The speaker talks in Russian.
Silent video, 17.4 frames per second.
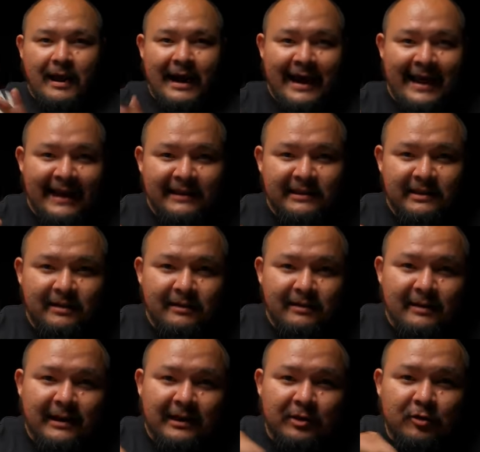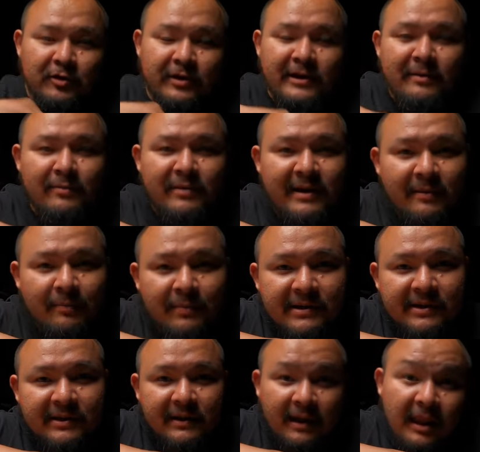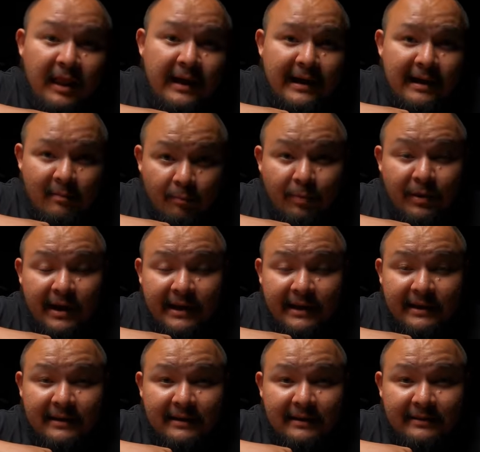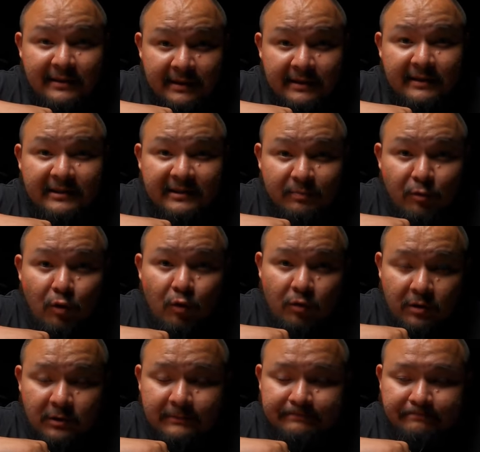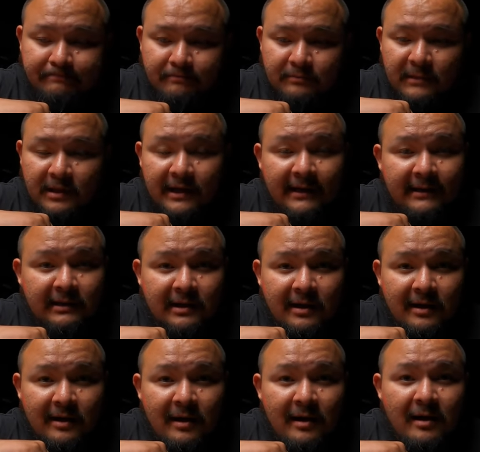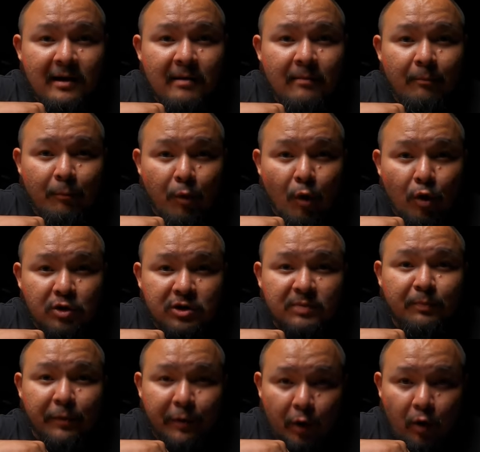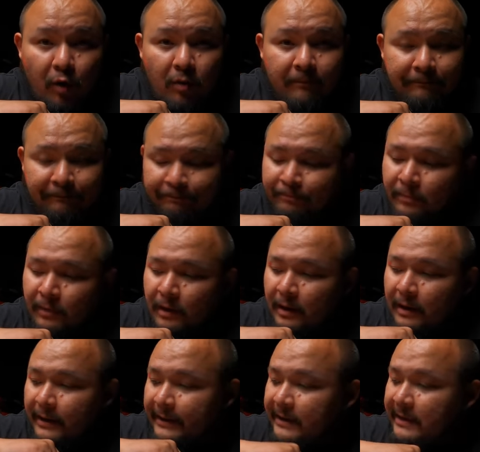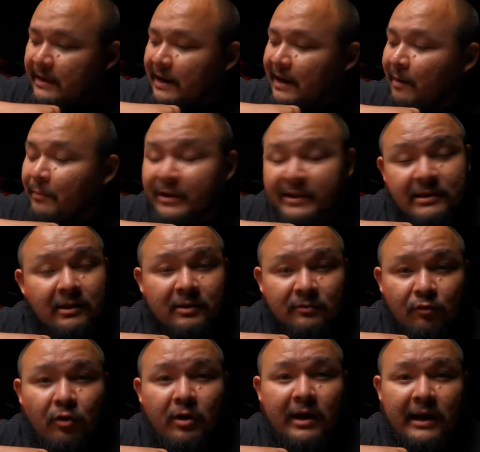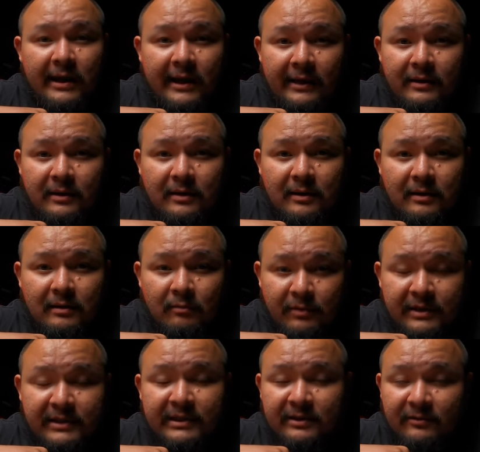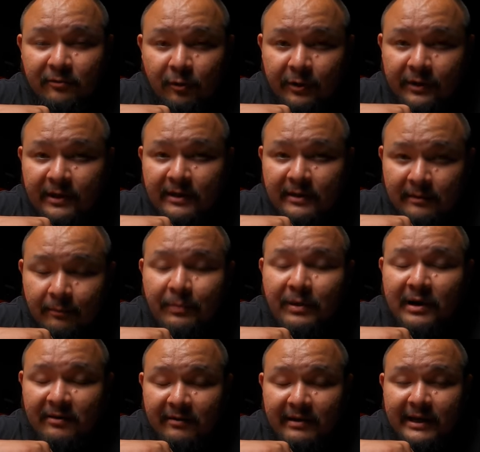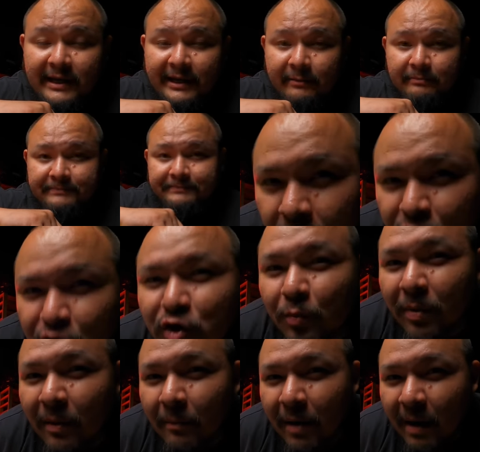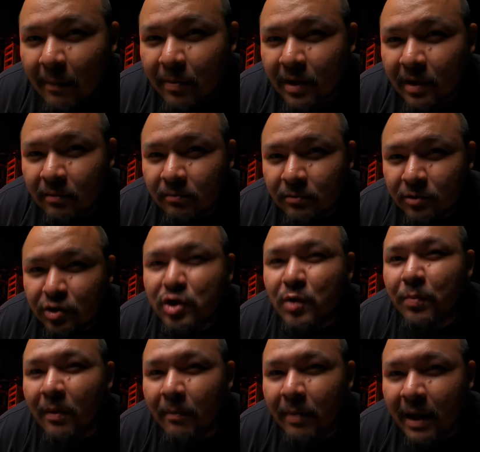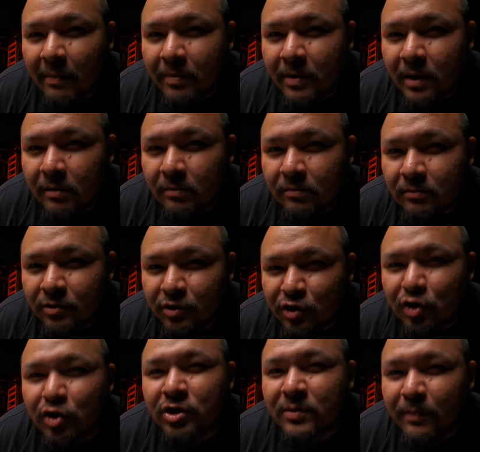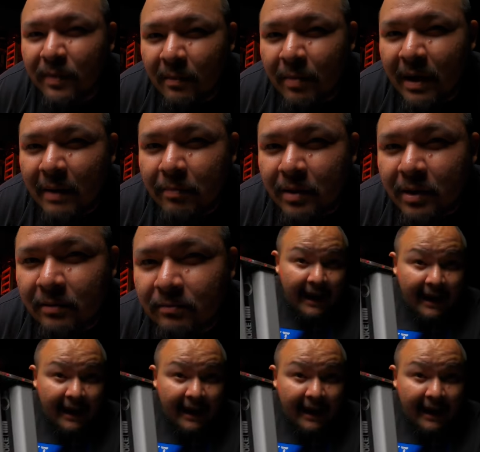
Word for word: А это, которые мне прислала компания Nanosmoke. Это Box Pro. И об этих двух кальянах мы сегодня поговорим. Чё по бабкам? Чё по бабкам? Чё же по бабкам?